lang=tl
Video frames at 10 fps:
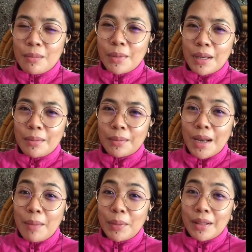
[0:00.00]
mal,
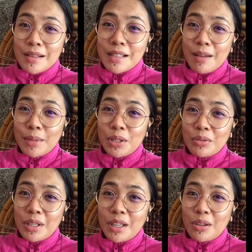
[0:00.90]
malapit na sa amin
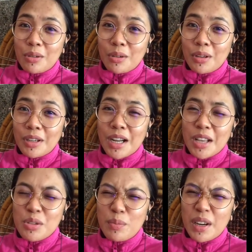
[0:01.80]
yung ilog
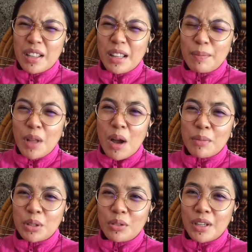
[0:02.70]
kaya sobrang itim
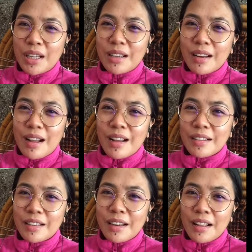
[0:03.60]
namin dun negra.
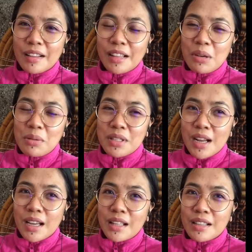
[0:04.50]
Negra ang tawag
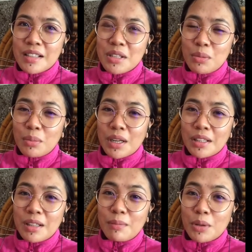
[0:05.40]
sa akin kasi sobrang
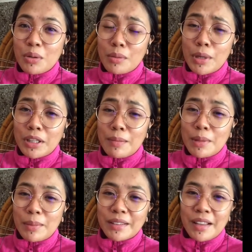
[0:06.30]
itim ko. Eh, maitim
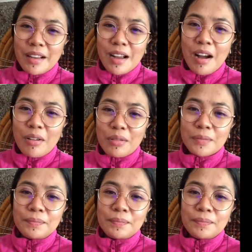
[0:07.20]
naman talaga ako.